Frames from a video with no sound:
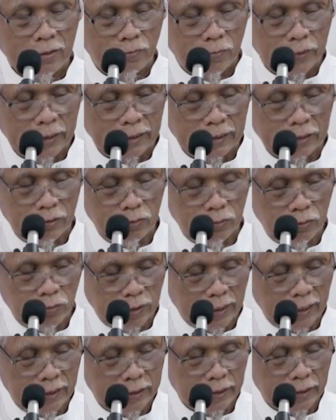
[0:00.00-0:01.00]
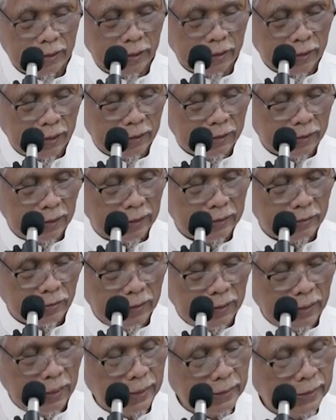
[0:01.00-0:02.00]
mungkin keuntungannya sedikit dan
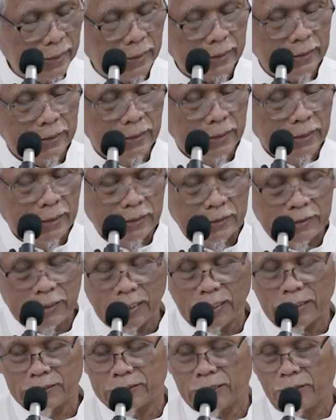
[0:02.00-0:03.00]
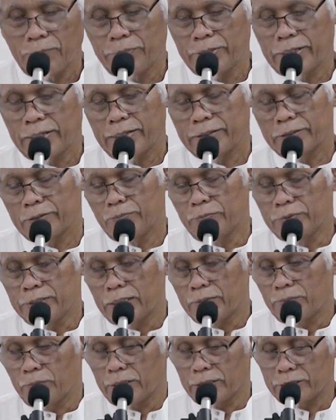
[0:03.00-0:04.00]
seterusnya, ya jangan sampai
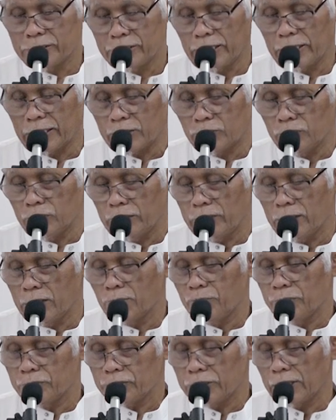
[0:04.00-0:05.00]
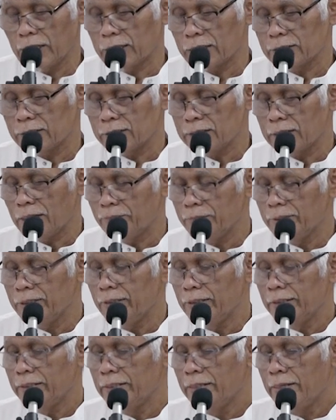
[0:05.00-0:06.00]
kemudian mengejar keuntungan yang besar,
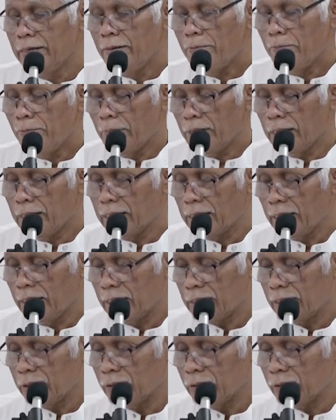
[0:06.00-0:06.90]
tetapi melanggar